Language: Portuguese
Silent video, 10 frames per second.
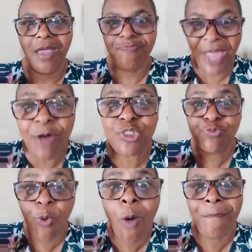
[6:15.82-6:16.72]
Deus
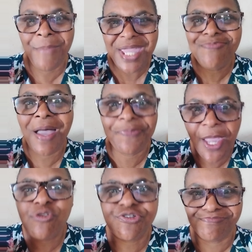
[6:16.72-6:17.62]
fulmina,
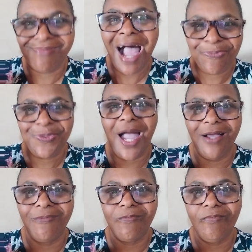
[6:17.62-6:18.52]
Deus mata.